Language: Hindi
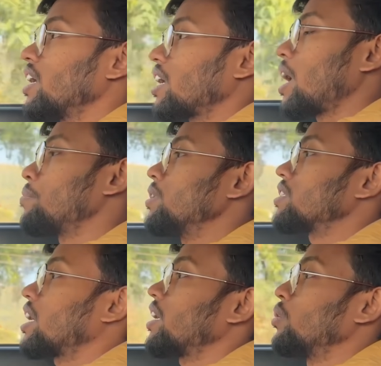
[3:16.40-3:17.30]
काफ़ी
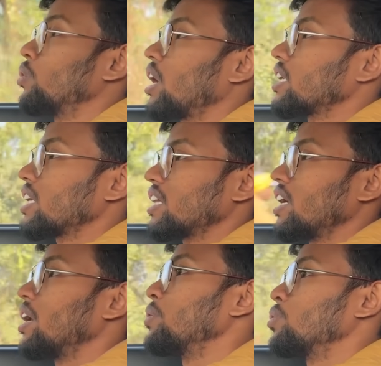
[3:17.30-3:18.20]
सारे लोग आ जाते
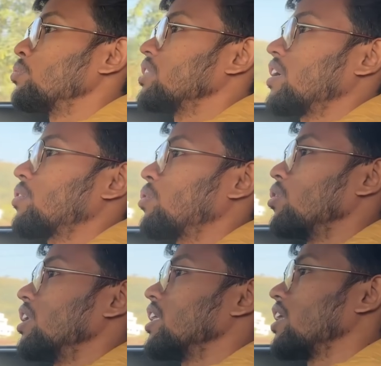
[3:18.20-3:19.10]
हैं यूट्यूब चैनल को
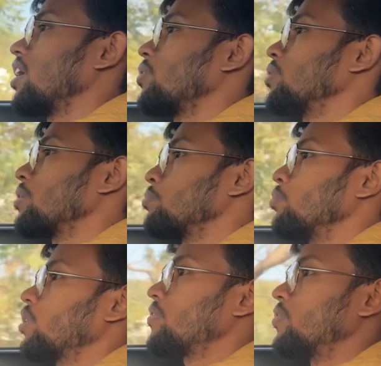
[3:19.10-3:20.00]
खोल देते हैं और उनका
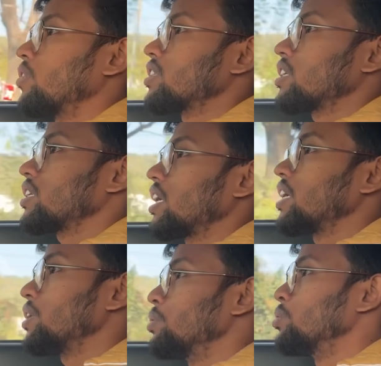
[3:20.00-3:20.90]
पूरा फोकस रहता
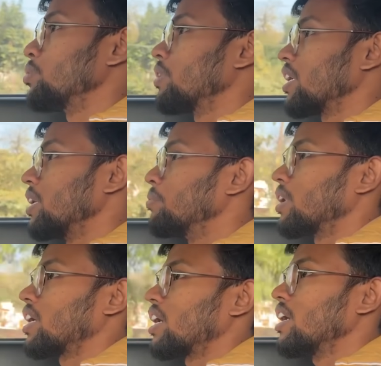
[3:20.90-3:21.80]
है कि यूट्यूबर ही
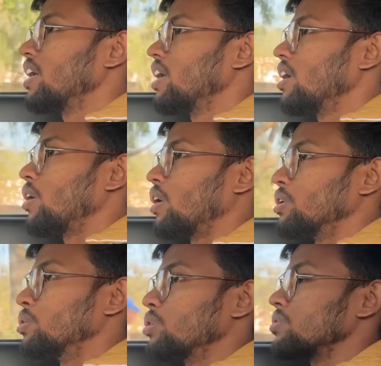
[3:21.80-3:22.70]
बनना है और
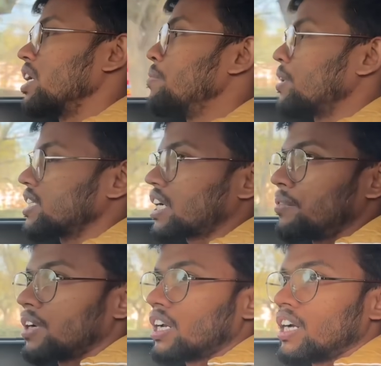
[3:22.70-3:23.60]
यूट्यूब से ही पैसा
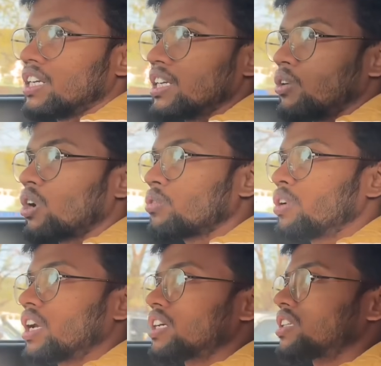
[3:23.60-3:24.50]
कमाना है ठीक और
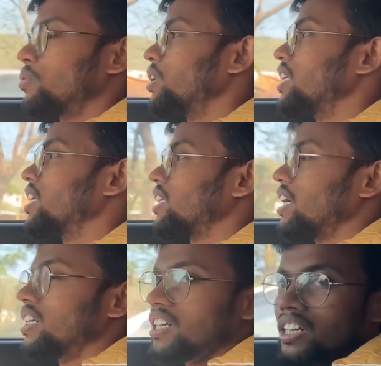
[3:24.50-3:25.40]
कोई रास्ता उन्हें दिखता
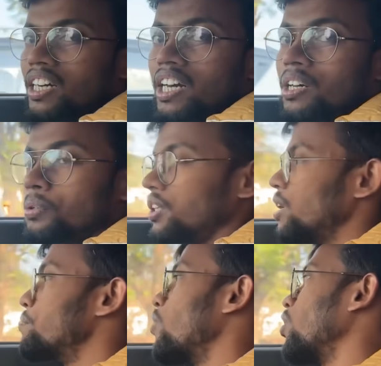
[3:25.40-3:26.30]
ही नहीं है तो
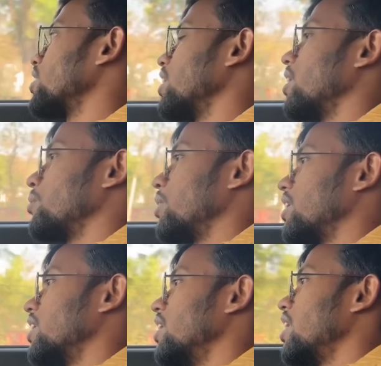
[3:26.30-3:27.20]
ये बहुत गलत बात
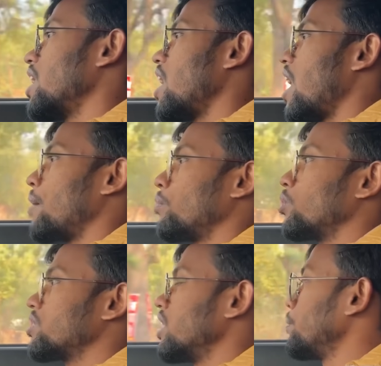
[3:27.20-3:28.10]
है आप
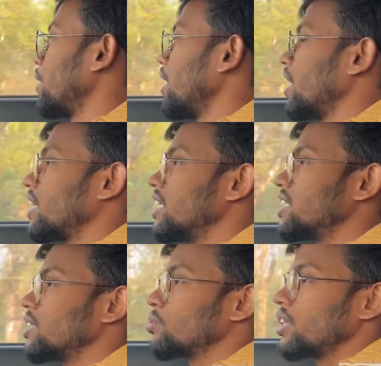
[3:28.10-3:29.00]
लोग सिर्फ एक ही
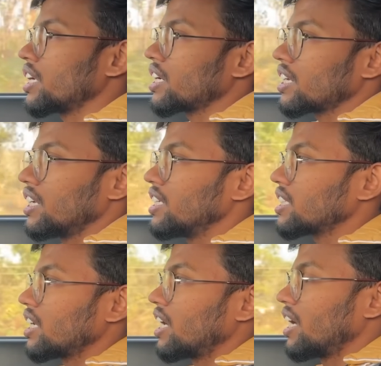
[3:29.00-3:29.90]
चीज़ को देख करके नहीं
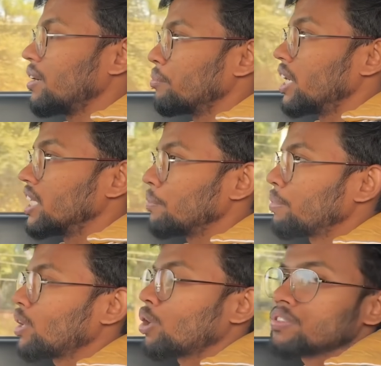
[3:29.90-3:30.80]
चलना है
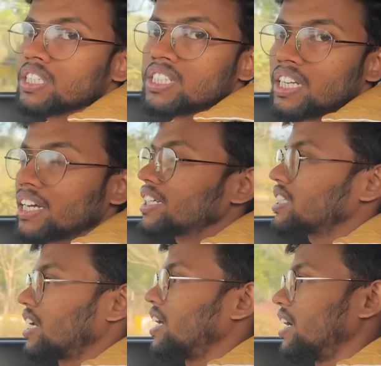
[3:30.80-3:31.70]
मल्टीपल ऑप्शन लेके
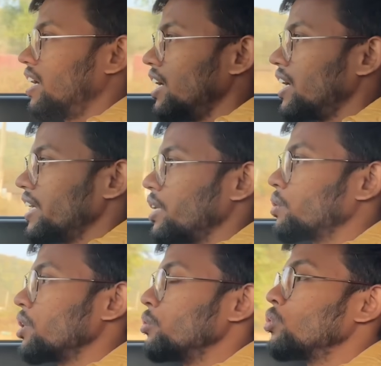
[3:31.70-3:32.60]
चलना है
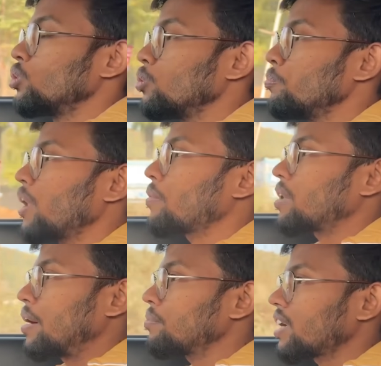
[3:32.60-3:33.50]
क्योंकि यूट्यूब पे आप
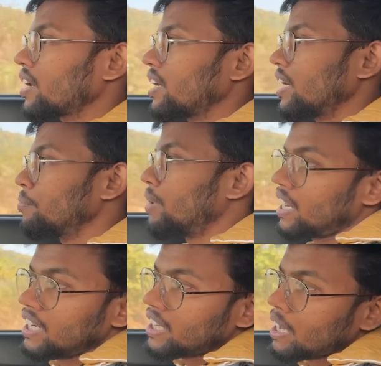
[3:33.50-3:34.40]
काम कर रहे हैं
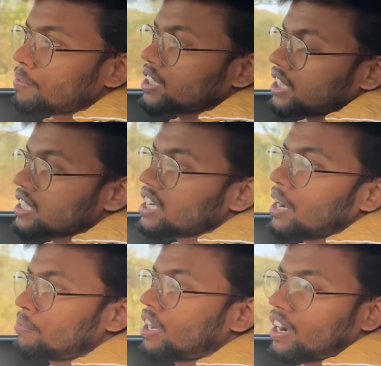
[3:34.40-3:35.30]
मान लेते हैं आप अच्छा सा
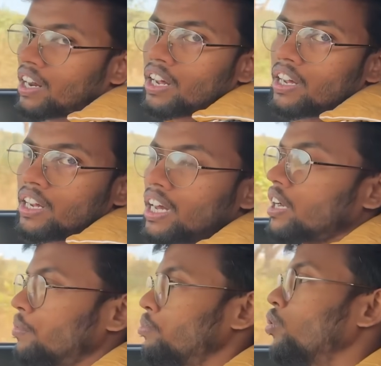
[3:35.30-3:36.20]
काम कर रहे हैं है
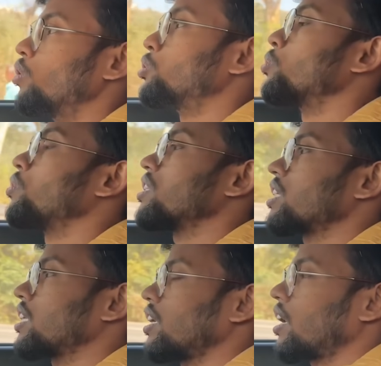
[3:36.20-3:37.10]
ना फुल जुनून के
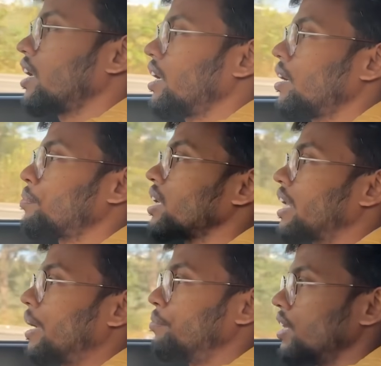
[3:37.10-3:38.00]
साथ कर रहे हैं अपना
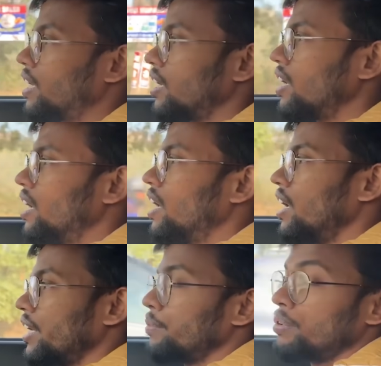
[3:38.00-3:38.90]
टाइम दे रहे
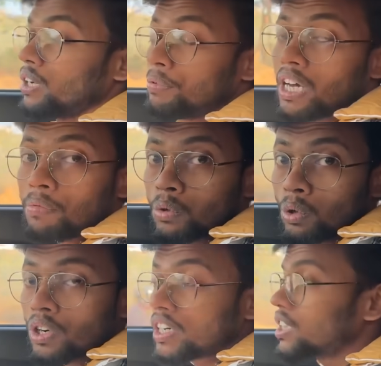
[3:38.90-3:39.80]
हैं लेकिन फिर भी आप
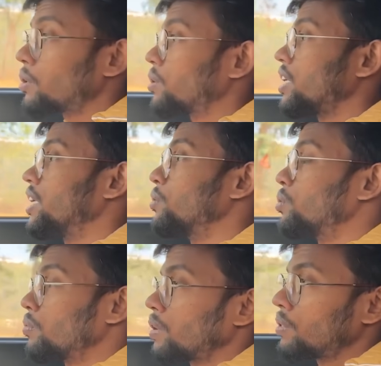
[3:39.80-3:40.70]
ग्रो कर जाओगे
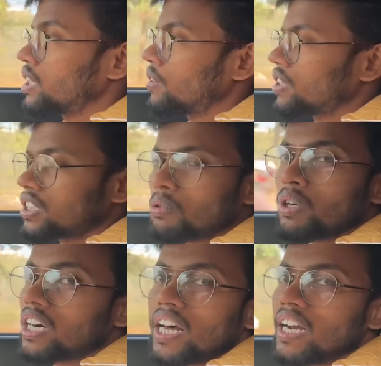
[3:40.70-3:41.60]
यूट्यूबर बन जाओगे इसका
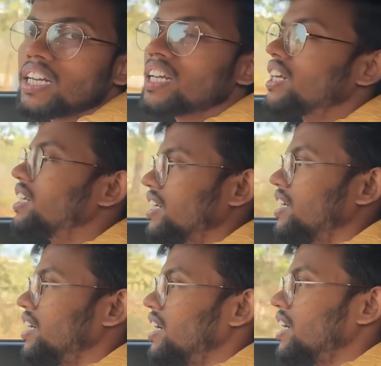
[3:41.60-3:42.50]
कोई गारंटी नहीं
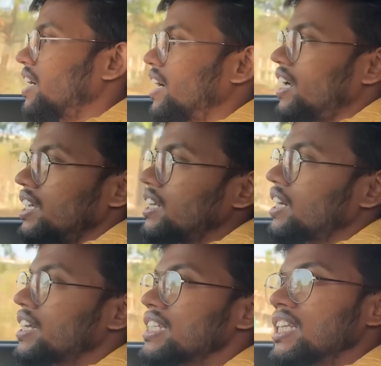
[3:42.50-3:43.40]
है गारंटी
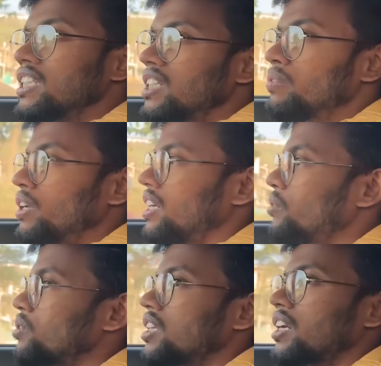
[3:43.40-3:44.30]
देखिए किसी चीज़ में नहीं है
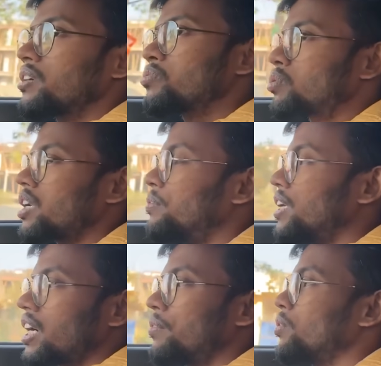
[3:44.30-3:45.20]
उसी तरह का सोशल
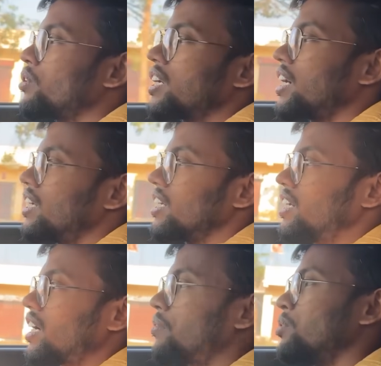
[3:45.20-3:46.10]
मीडिया का भी कोई गारंटी
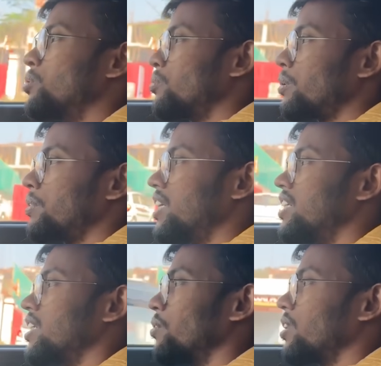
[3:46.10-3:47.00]
नहीं है कि आप यूट्यूबर बन
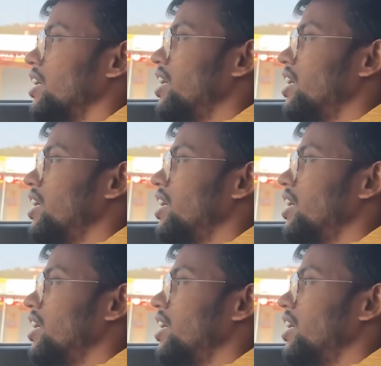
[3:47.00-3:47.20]
ही जाओगे